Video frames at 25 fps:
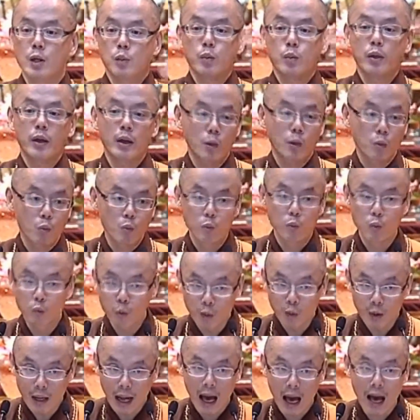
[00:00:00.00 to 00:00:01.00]
所以
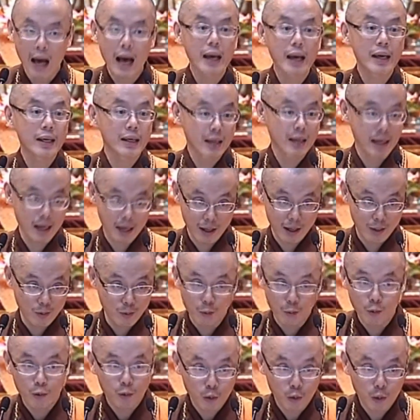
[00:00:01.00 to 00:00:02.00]
无来也
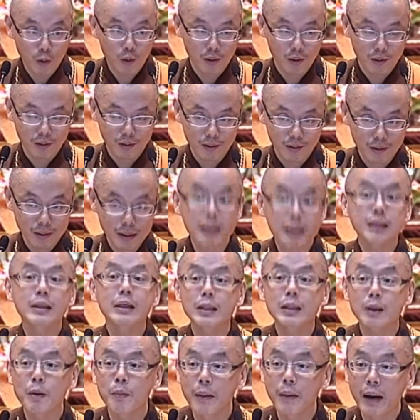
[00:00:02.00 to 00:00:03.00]
无去，这样
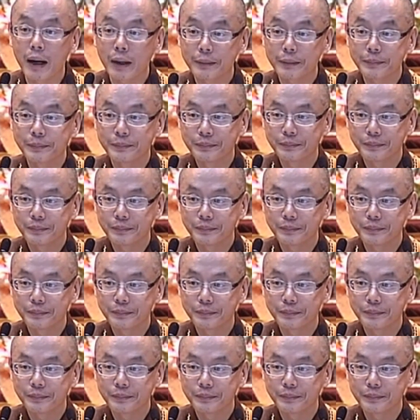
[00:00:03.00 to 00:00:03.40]
听懂吗？